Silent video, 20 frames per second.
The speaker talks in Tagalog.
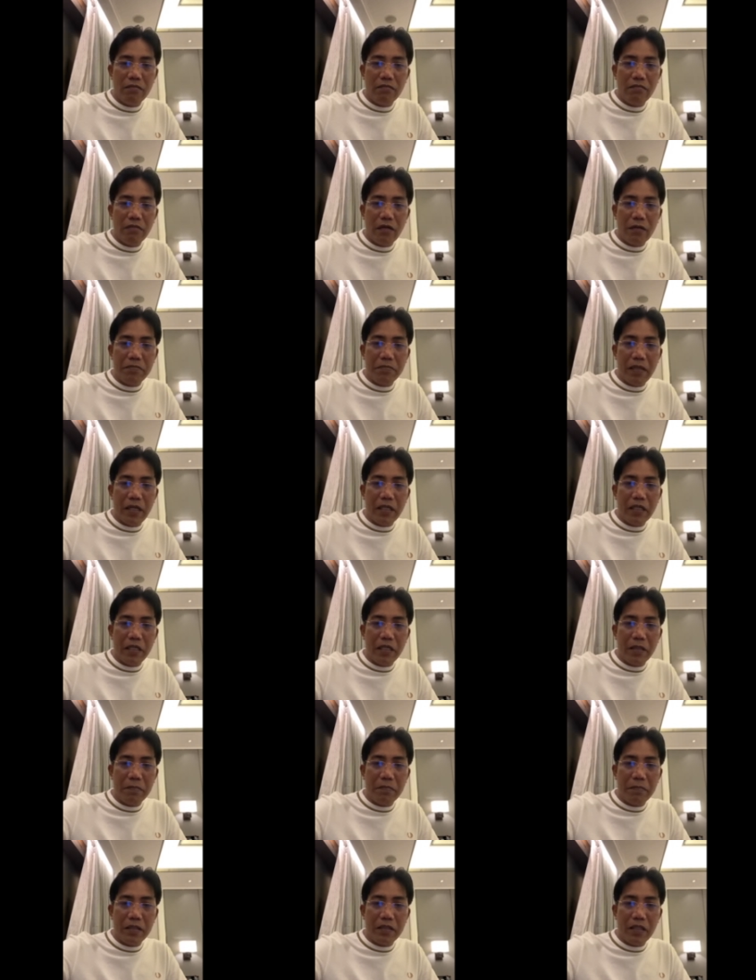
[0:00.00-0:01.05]
Mag-file ka
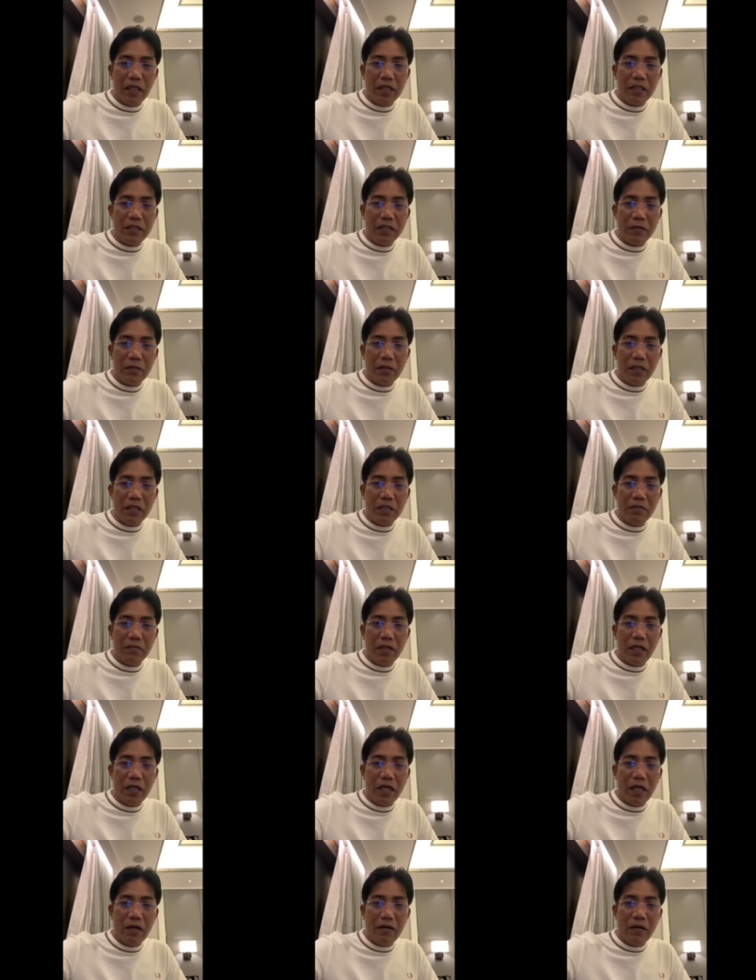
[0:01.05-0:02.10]
ng party list, sigurado
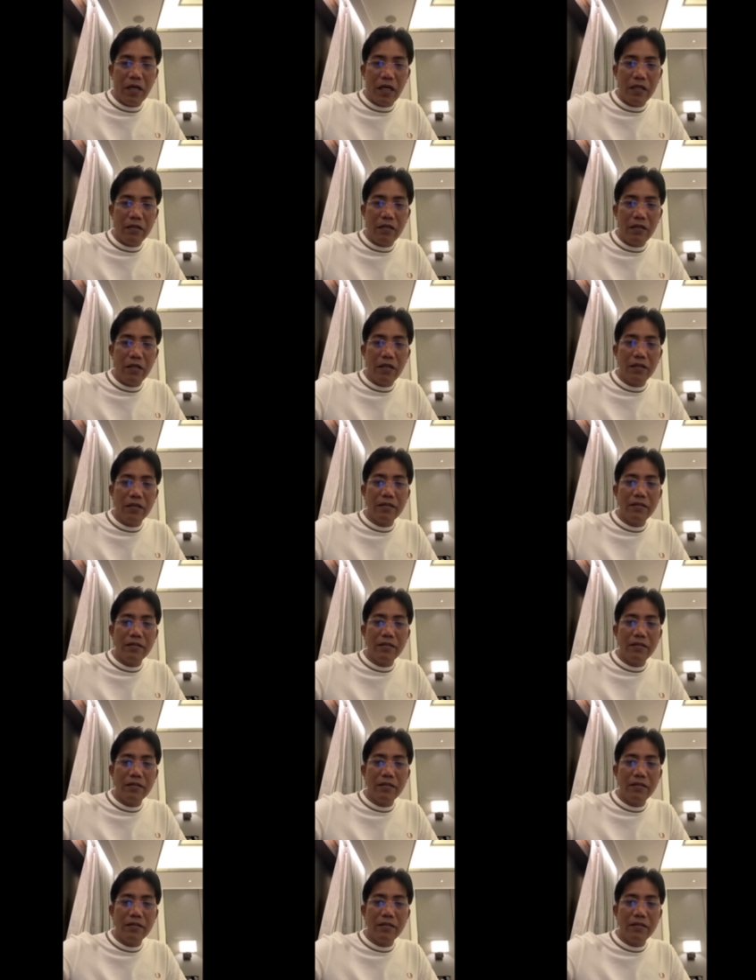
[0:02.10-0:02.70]
mananalo ka, idol.